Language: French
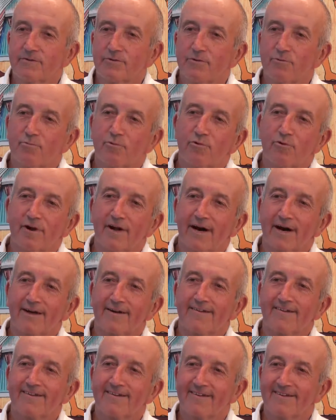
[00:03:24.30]
de beaux
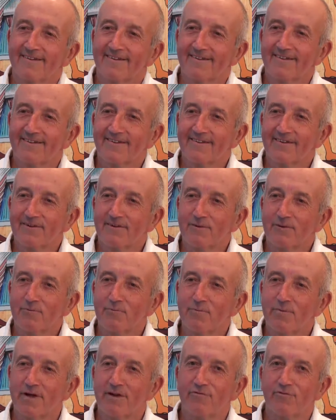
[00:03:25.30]
lacs, une
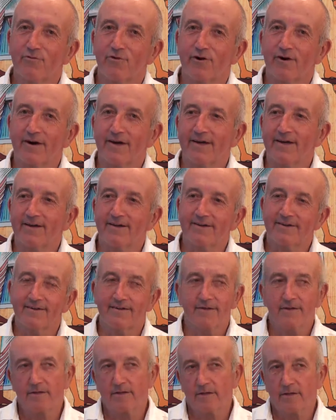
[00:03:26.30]
belle forêt,
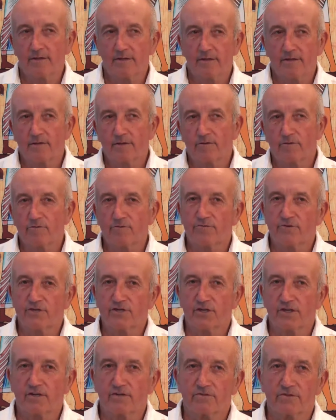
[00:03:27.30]
une
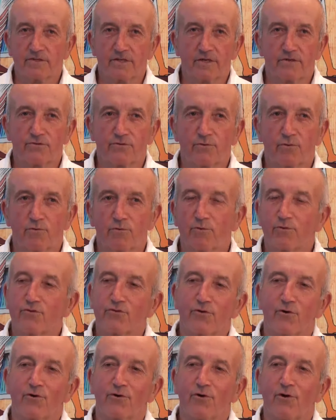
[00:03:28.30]
végétation
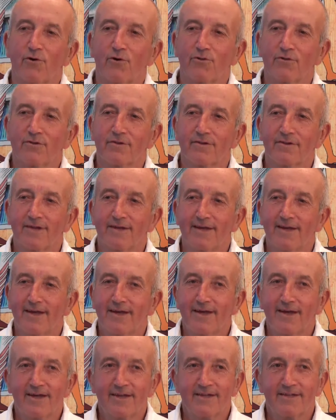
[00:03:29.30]
luxuriante,
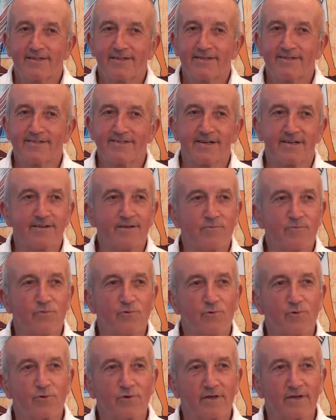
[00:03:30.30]
des
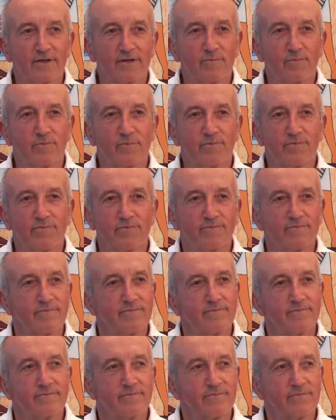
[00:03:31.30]
animaux qui
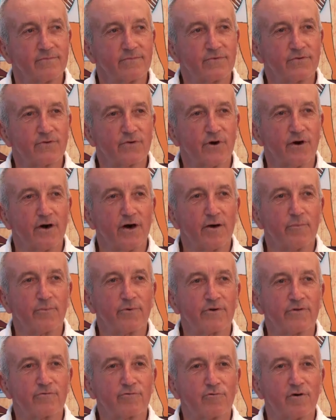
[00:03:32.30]
se
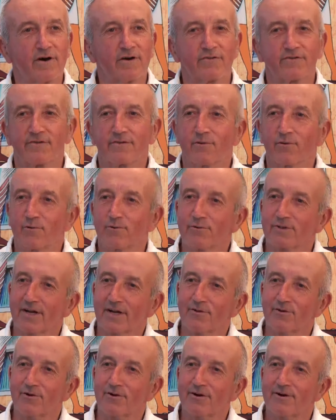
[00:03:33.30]
réapprivoisent au
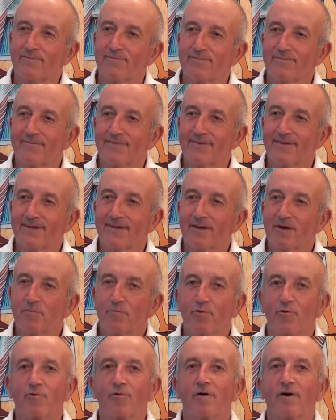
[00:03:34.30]
contact de l'homme,
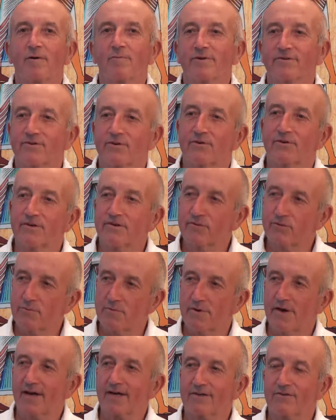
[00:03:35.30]
pourquoi Parce que les
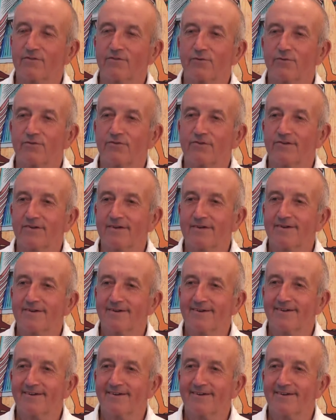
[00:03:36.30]
humains qui sont ici